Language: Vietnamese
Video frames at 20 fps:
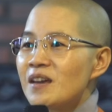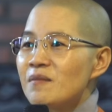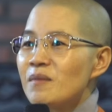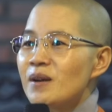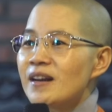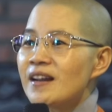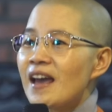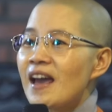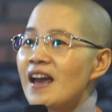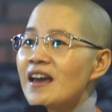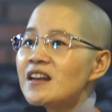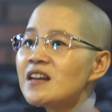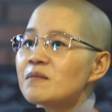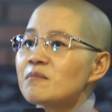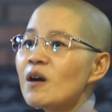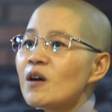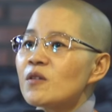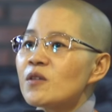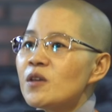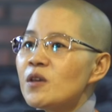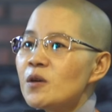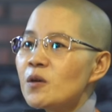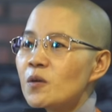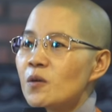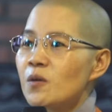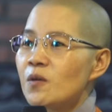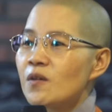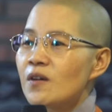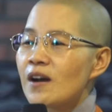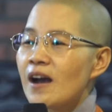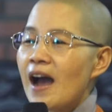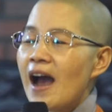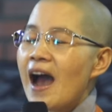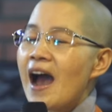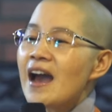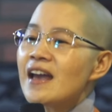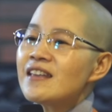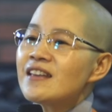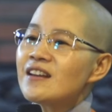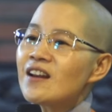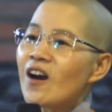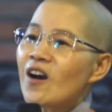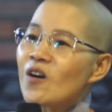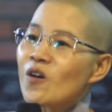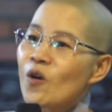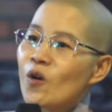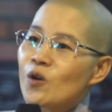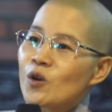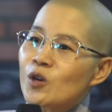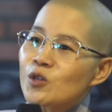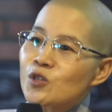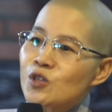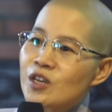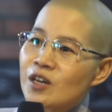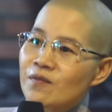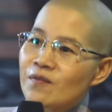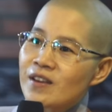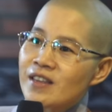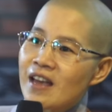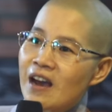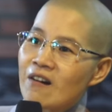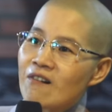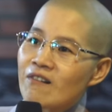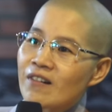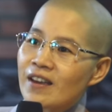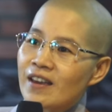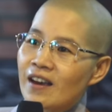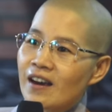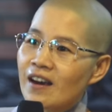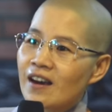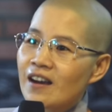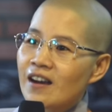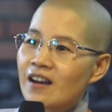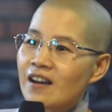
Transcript: này mình nghe được bao nhiêu Ai dưới đó ngồi nói chuyện với nhau kìa